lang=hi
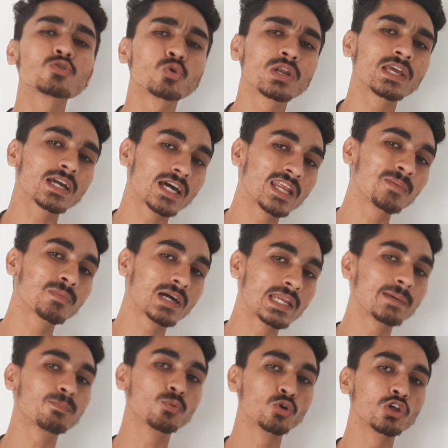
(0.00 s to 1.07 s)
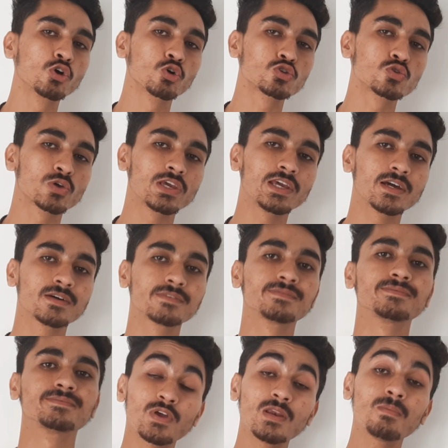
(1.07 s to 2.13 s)
की शूटिंग करीब करीब पूरी हो चुकी है
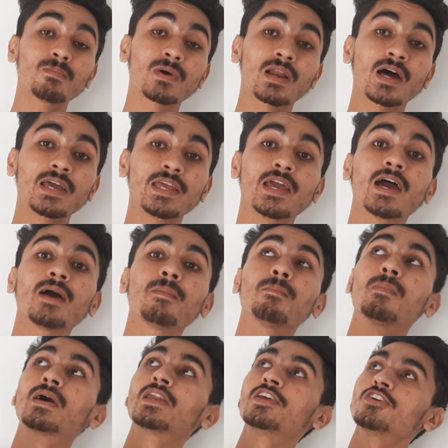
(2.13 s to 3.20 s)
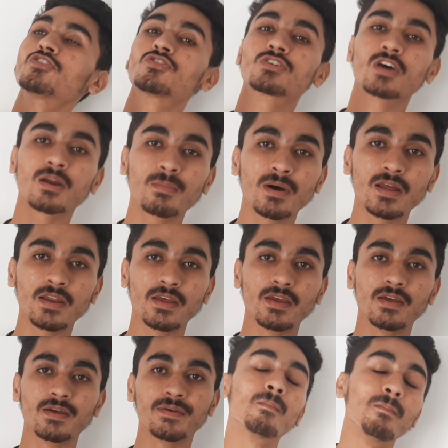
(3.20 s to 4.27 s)
फिल्म बनाई है मनीष शर्मा ने
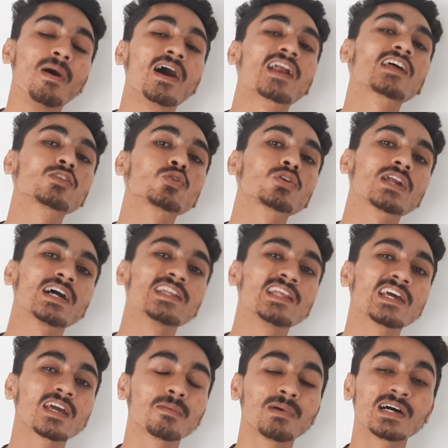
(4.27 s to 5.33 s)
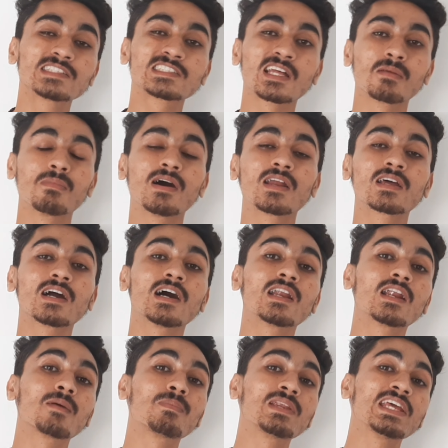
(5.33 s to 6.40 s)
भारत और राधे के बाद सलमान
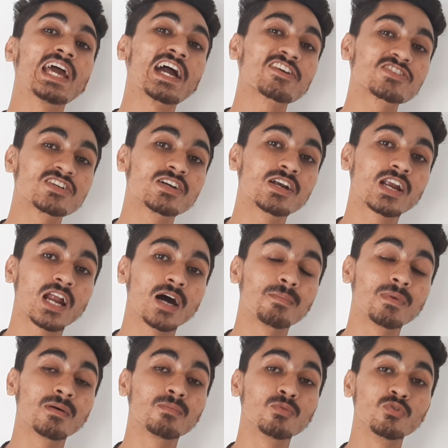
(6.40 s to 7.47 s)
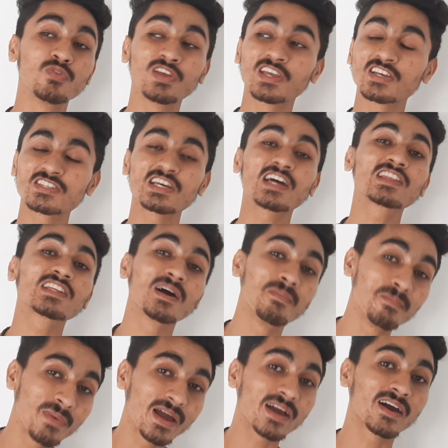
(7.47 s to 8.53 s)
खान अपनी एक्शन ड्रामा मूवी के साथ
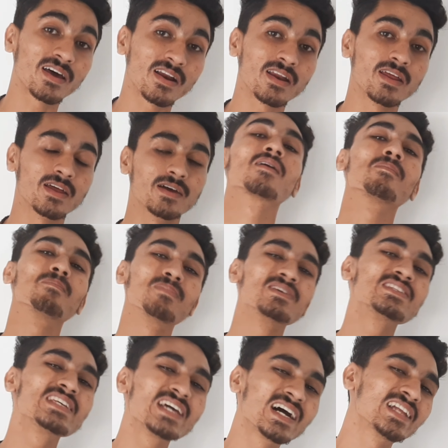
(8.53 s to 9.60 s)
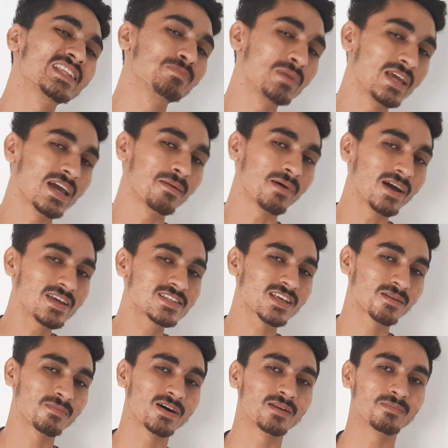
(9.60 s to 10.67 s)
कम कर रहे हैं बिजी आदमी है भाई
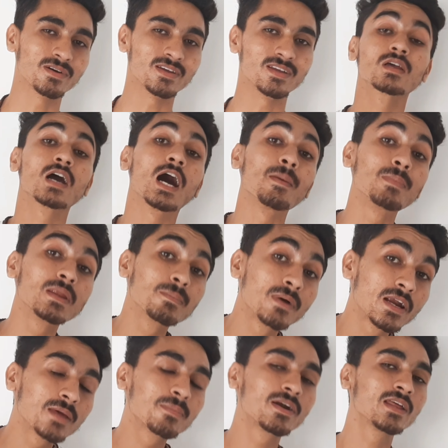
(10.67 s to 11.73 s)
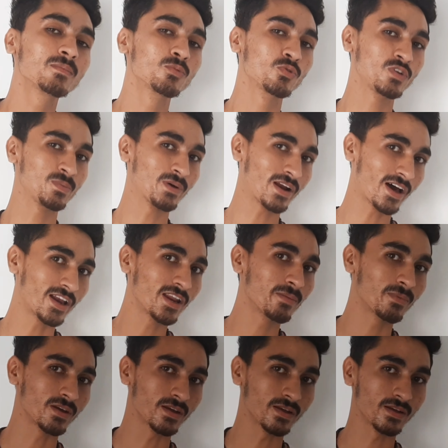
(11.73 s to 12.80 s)
सलमान भाई अपनी बड़ी बड़ी मूवी बनाने
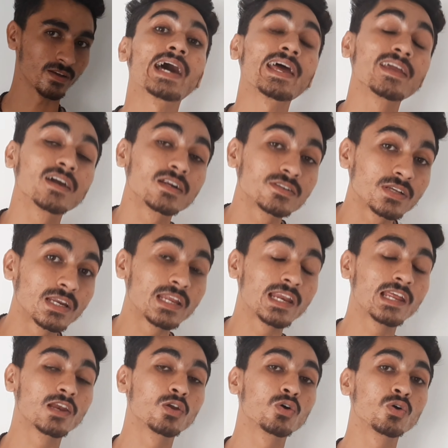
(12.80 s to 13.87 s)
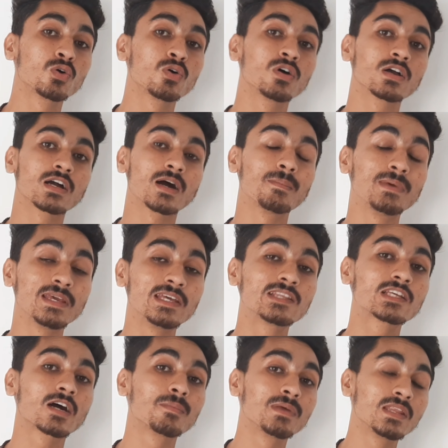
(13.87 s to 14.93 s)
में टाइगर थ्री ले लो कभी
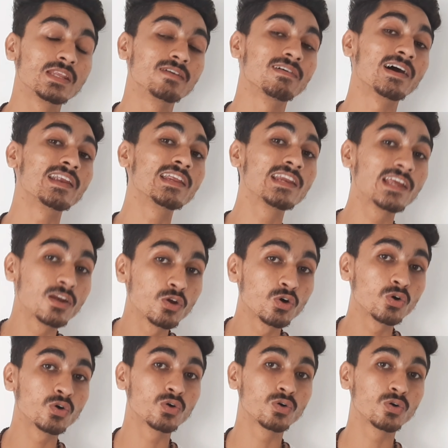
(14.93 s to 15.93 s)
ईद कभी दिवाली ले लो